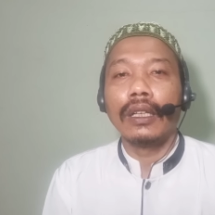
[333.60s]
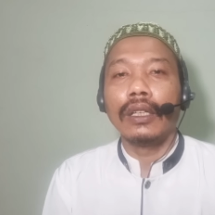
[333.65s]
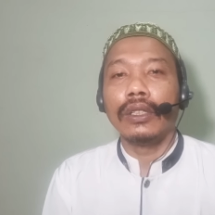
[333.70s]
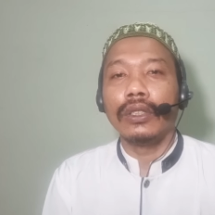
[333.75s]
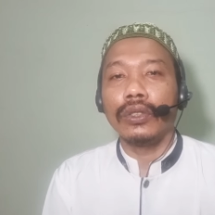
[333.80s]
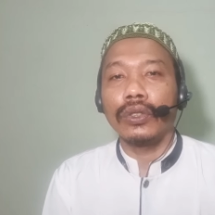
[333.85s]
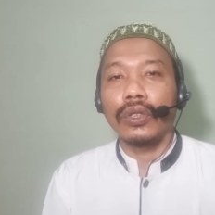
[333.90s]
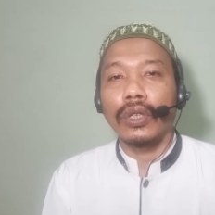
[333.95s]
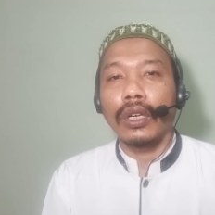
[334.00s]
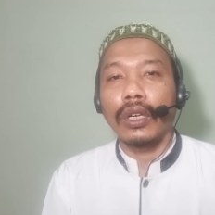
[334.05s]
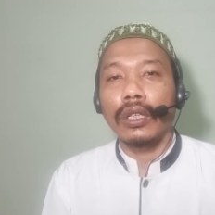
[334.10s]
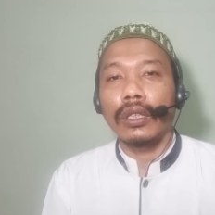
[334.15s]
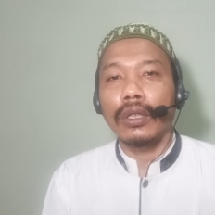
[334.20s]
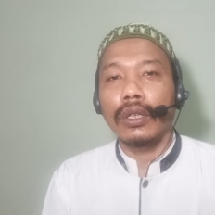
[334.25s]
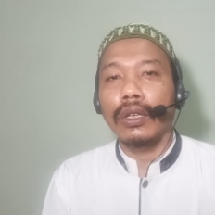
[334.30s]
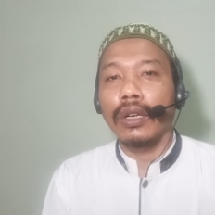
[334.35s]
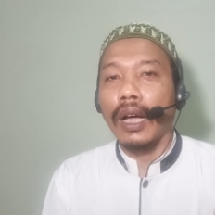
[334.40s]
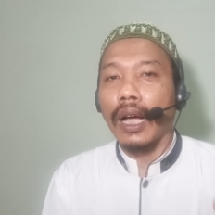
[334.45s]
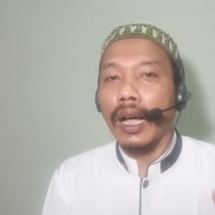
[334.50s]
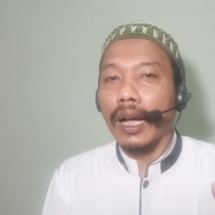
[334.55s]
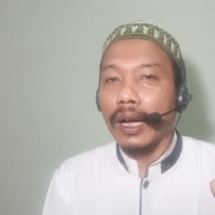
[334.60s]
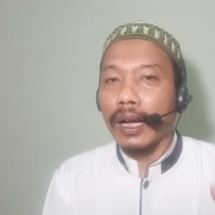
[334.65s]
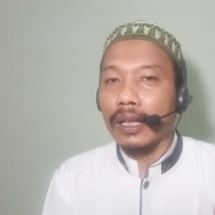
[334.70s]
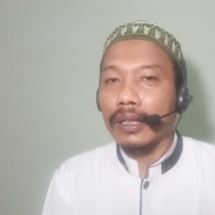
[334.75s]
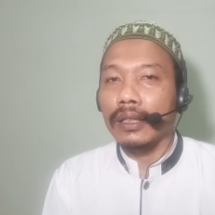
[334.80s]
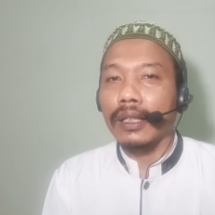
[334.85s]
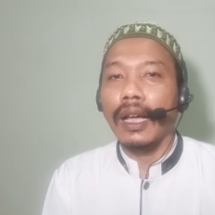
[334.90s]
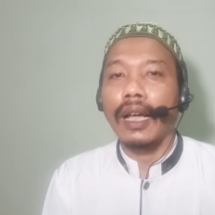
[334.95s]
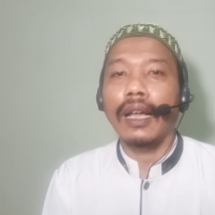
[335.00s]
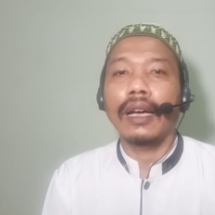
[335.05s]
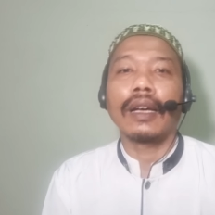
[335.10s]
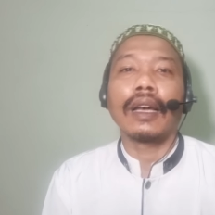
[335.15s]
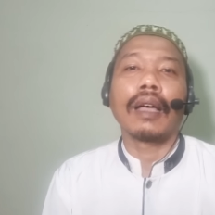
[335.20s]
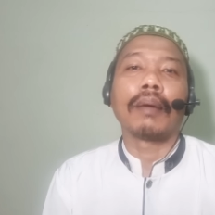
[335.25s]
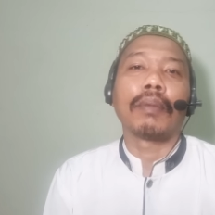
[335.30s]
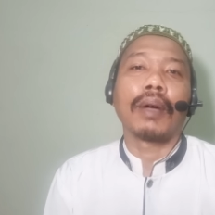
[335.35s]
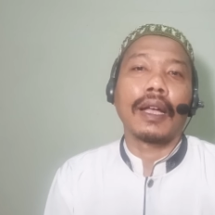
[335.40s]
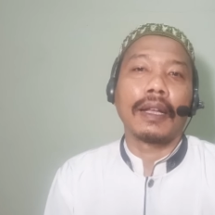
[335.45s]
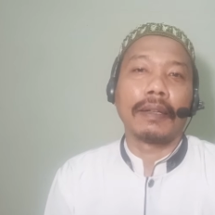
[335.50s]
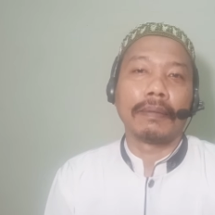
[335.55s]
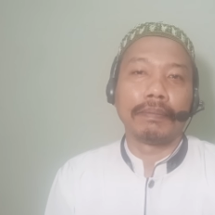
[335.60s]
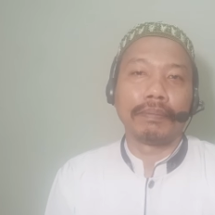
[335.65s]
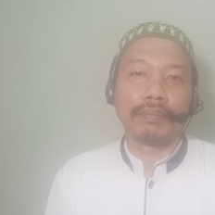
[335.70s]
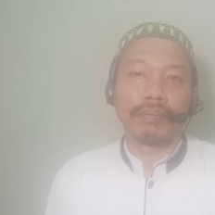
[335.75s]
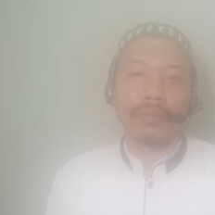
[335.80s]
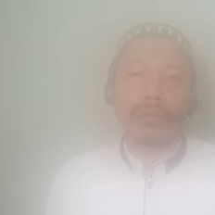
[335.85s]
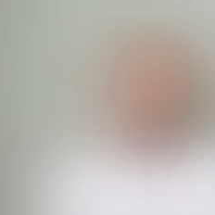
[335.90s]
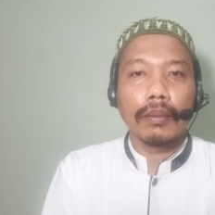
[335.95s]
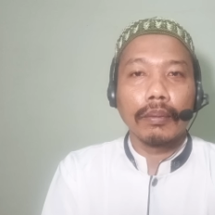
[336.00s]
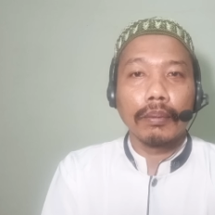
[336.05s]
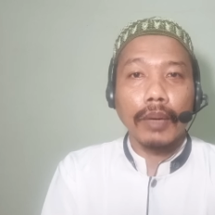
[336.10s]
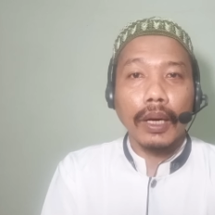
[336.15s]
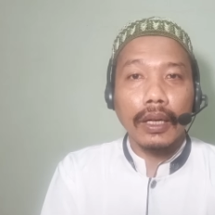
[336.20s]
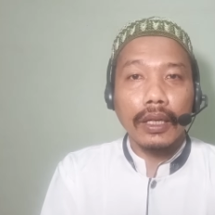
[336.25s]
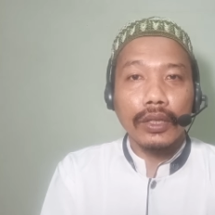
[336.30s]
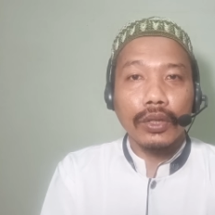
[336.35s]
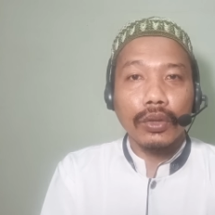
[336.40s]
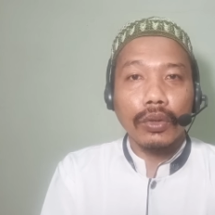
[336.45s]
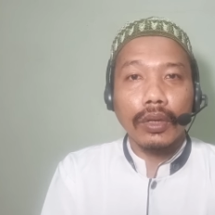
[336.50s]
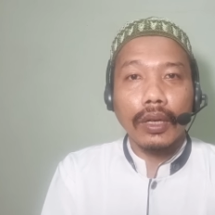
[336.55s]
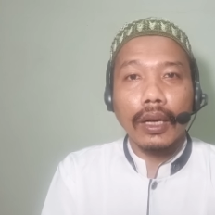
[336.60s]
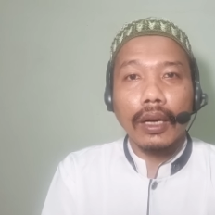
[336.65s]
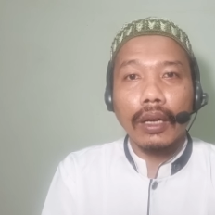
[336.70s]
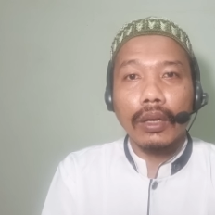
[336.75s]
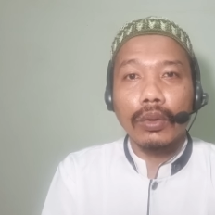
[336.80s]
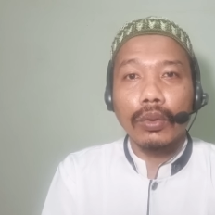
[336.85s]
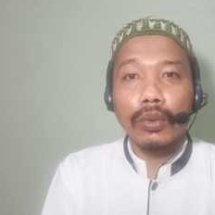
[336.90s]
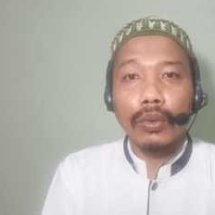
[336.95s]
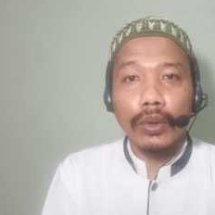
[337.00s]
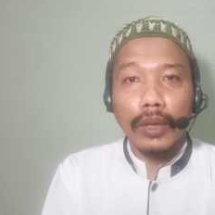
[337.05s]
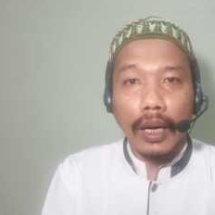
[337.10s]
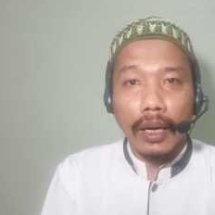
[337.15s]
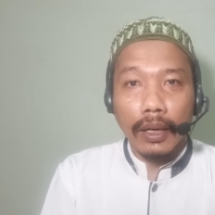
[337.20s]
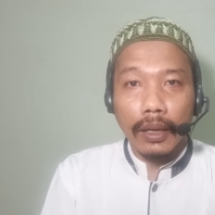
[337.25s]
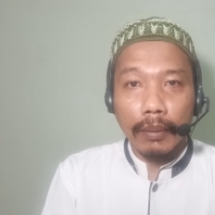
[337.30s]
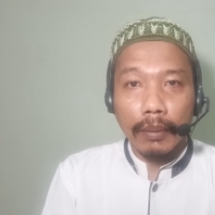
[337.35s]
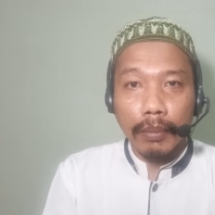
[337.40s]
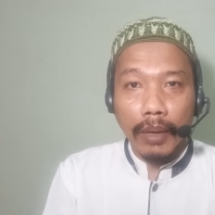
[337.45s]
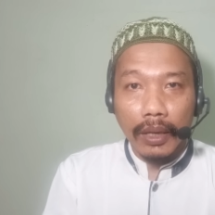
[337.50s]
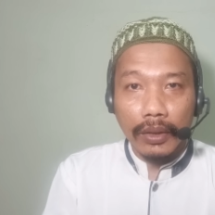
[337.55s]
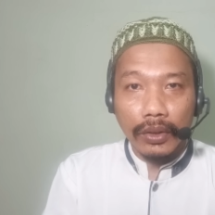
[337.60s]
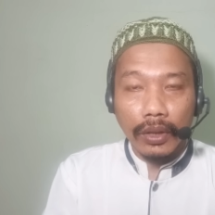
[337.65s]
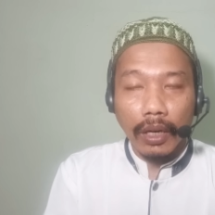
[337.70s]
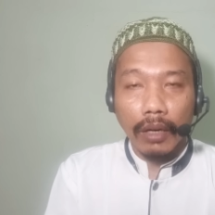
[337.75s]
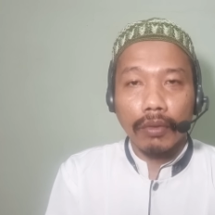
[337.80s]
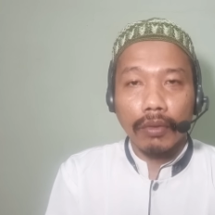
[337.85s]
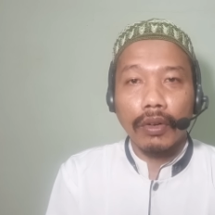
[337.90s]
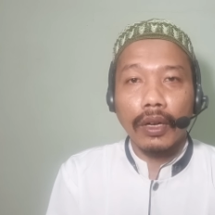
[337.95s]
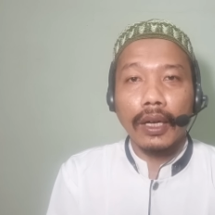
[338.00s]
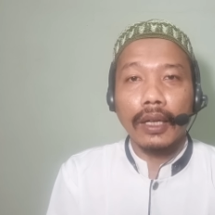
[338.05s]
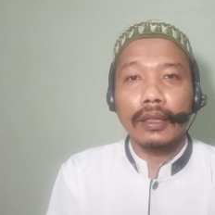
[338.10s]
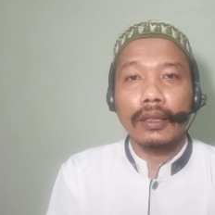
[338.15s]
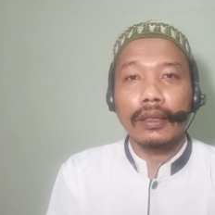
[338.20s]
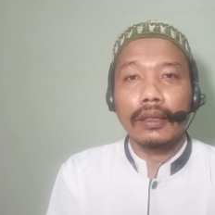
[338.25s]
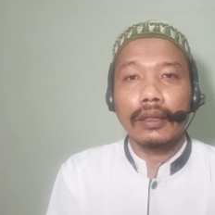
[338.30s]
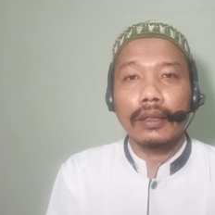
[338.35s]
insya Allah akan tahan lama bagi saudaraku yang lemah syahwat